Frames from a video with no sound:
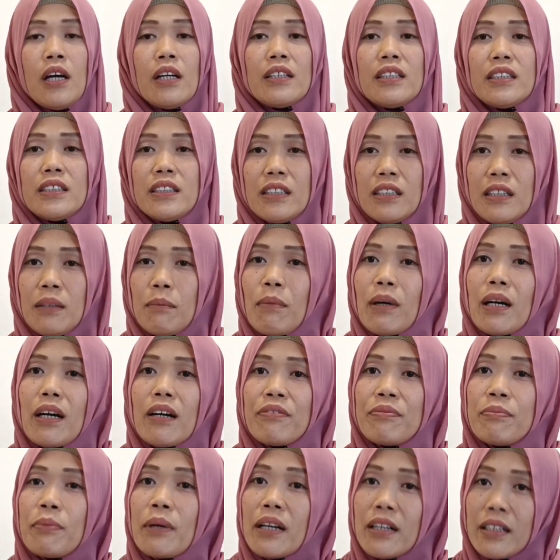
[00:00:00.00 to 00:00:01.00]
di sini
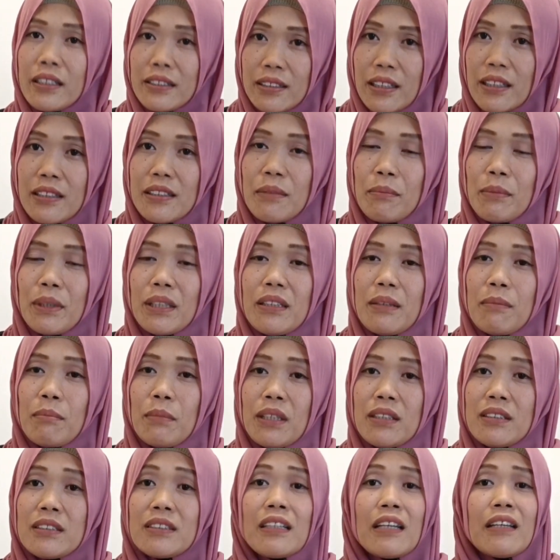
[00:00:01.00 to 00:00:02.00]
maaf banget ya
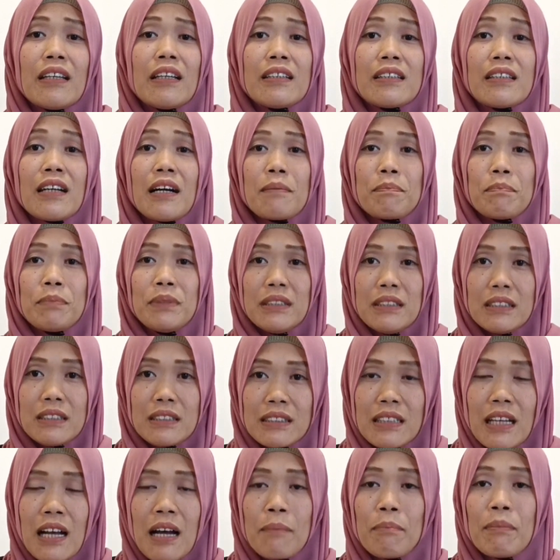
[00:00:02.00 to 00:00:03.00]
teman-teman saya nggak
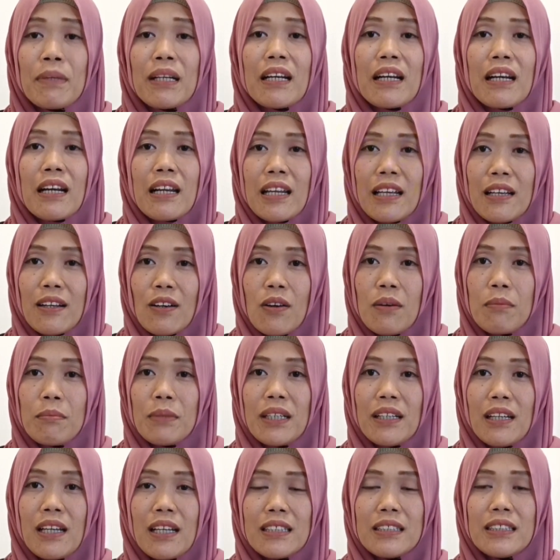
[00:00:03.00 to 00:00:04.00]
bisa
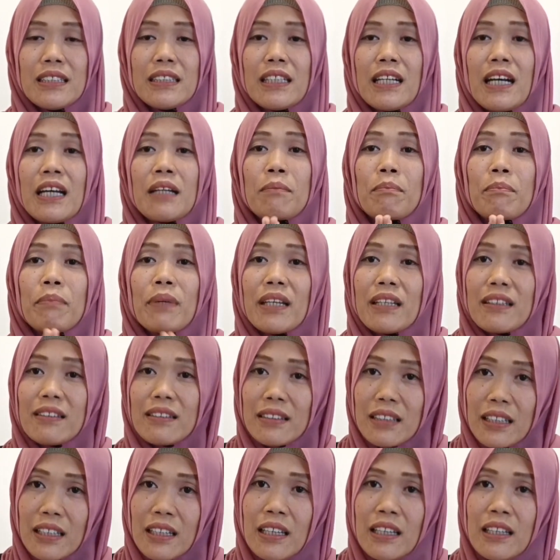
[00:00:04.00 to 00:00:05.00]
merekomendasikan
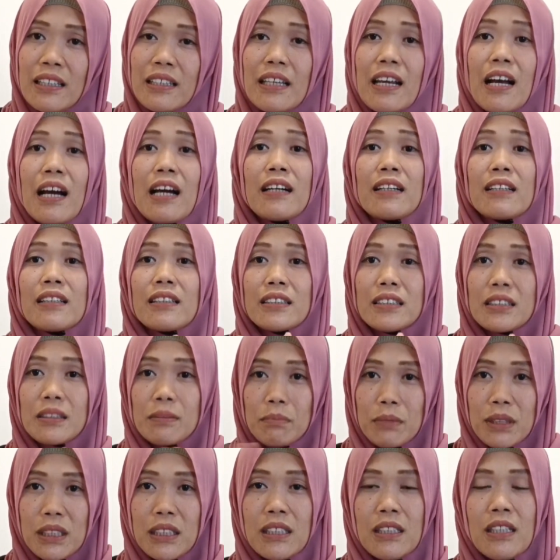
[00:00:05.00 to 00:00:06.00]
PT yang
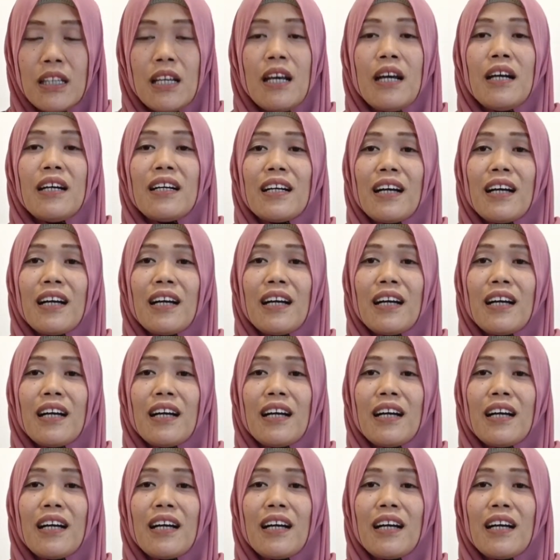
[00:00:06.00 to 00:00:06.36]
resmi